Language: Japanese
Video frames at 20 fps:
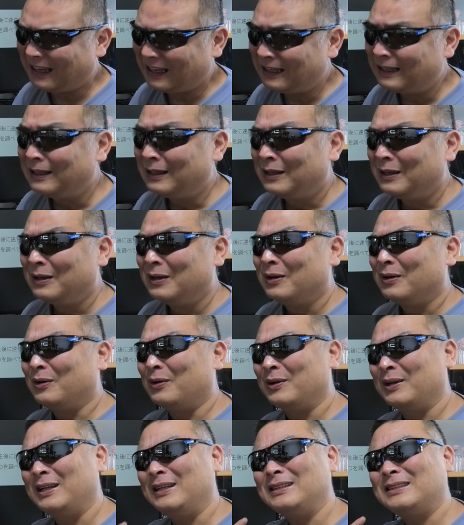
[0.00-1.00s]
「
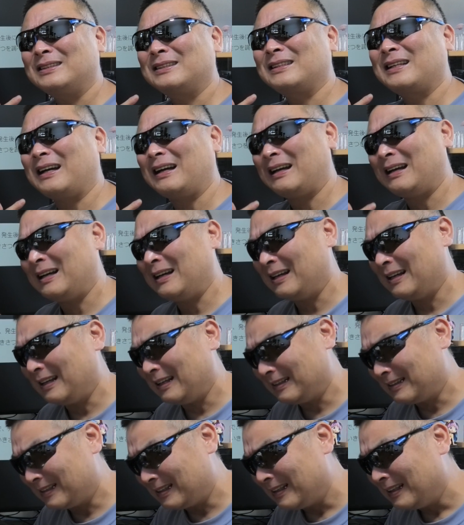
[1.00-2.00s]
俺っす
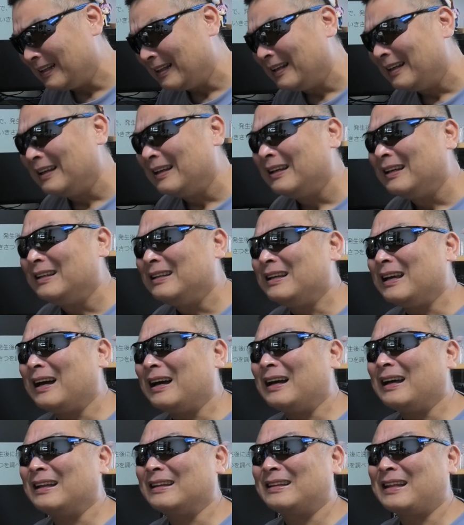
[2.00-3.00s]
か?」って「い
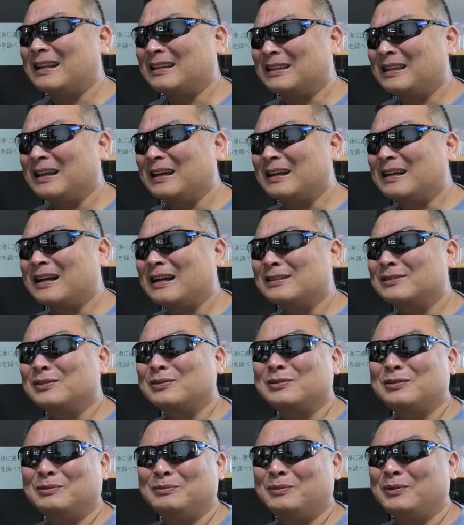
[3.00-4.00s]
やだって家
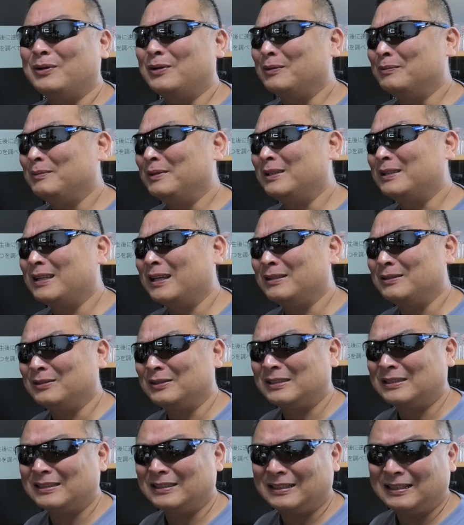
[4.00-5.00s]
族も見てる
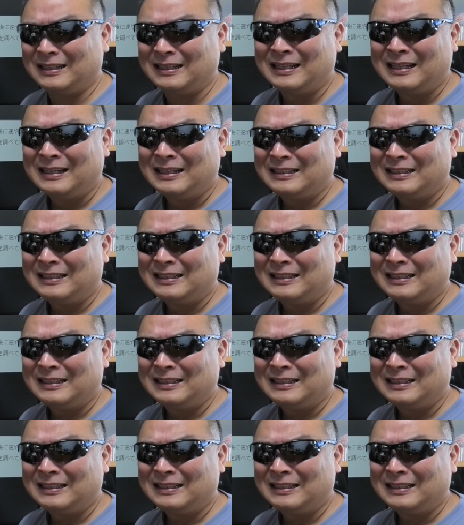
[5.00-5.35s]
し